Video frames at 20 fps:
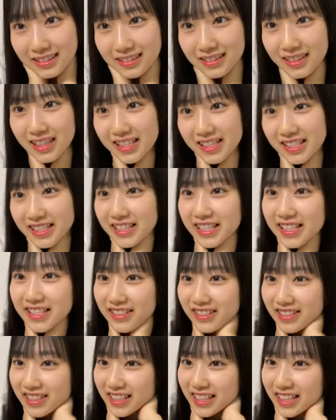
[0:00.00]
5月
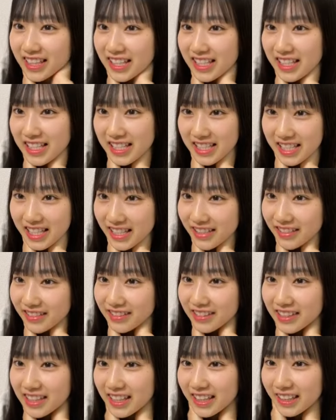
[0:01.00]
27日制
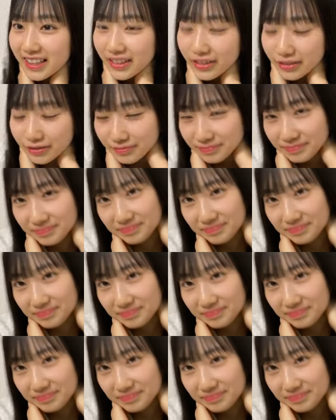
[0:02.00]
服着な